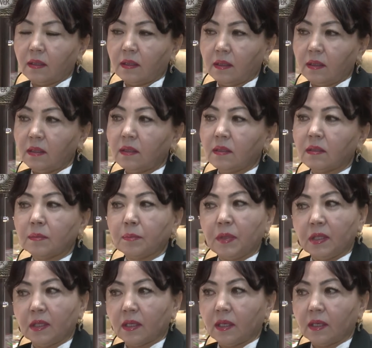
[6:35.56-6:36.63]
И
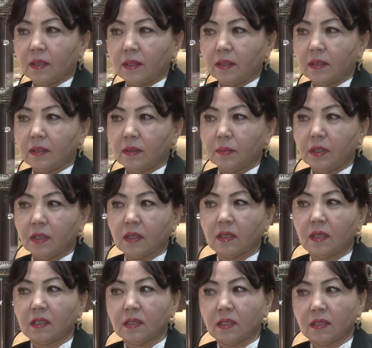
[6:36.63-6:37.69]
бирка. Бирка
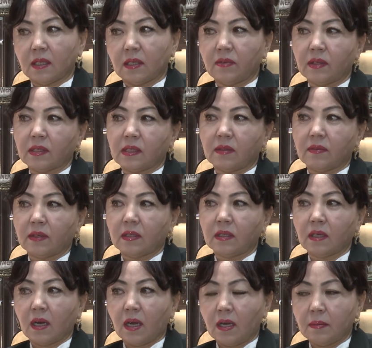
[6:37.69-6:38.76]
должна соответствовать
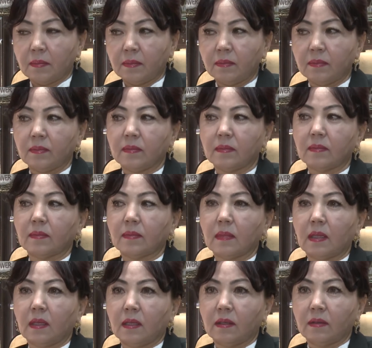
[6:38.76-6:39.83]
грамм,
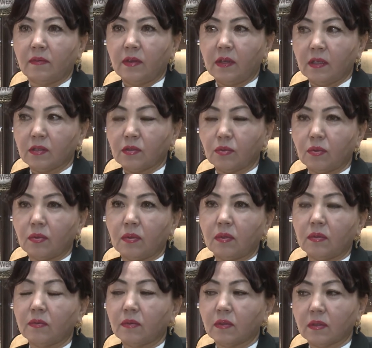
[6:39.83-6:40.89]
весу,
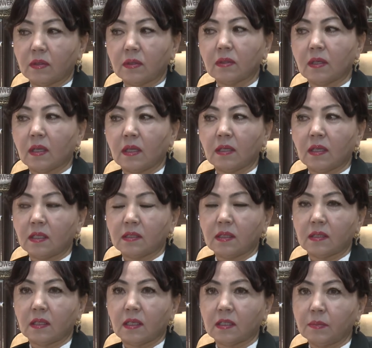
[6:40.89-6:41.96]
вот она должна,
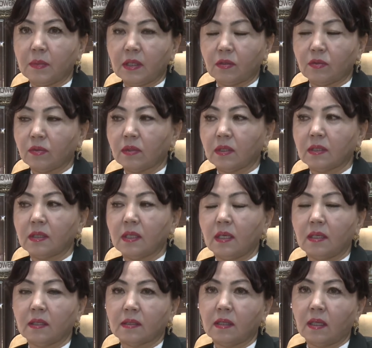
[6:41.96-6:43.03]
размеру
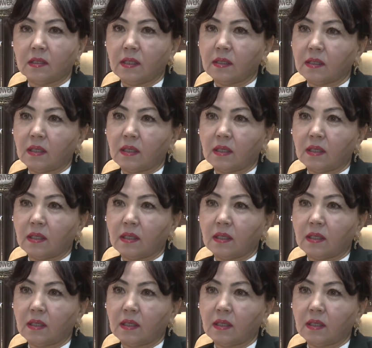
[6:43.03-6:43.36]
изделия должна